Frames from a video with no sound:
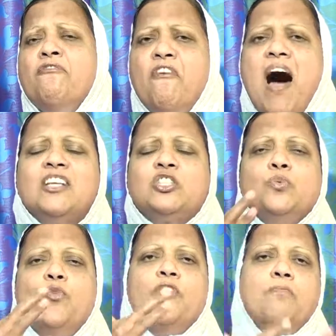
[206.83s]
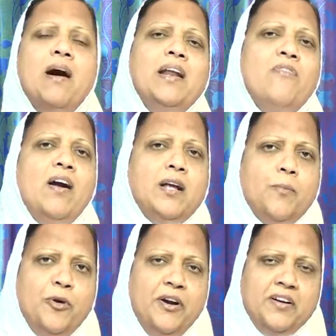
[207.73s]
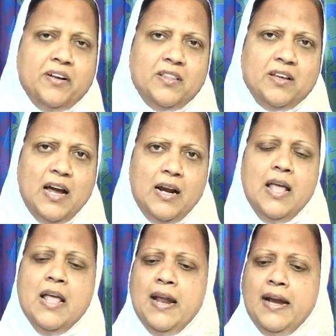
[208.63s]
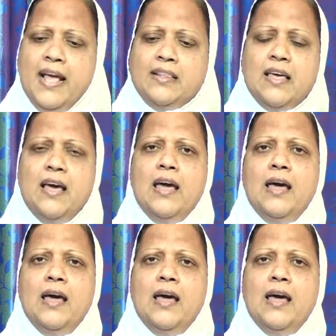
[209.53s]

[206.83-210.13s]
ஃபாஸ்ட் ஃபுட் மாதிரி வாழ்க்கை போயிட்டு இருக்குது அல்ல நேற்று